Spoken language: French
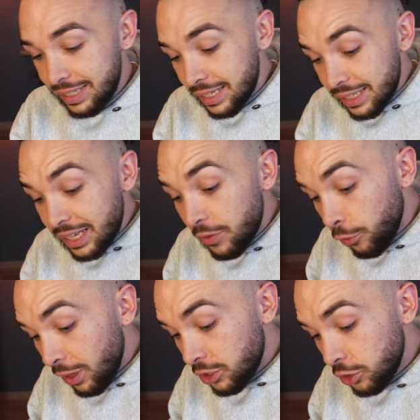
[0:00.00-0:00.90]
et c'est ça qu'il
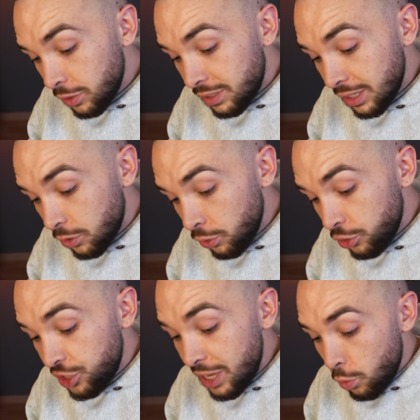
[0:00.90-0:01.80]
faudrait que je note, c'est que
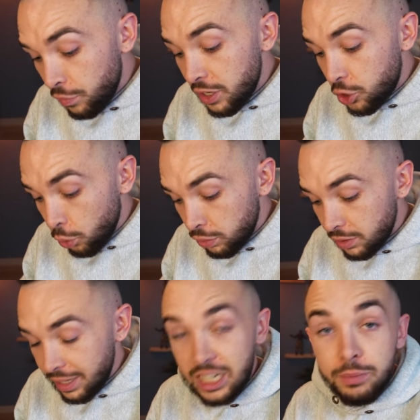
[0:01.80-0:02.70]
je découvre des
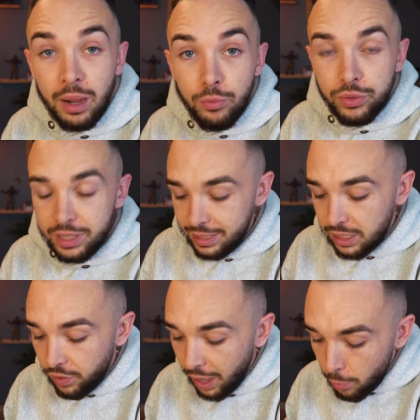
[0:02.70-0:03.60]
choses et je m'amuse et
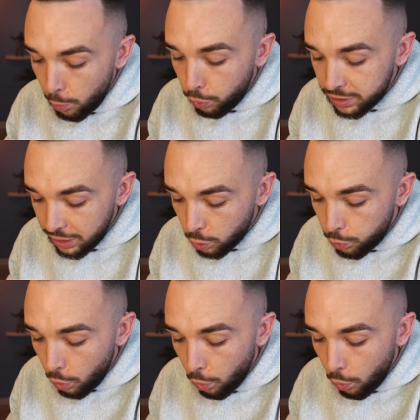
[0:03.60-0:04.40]
c'est vraiment pour ça que pour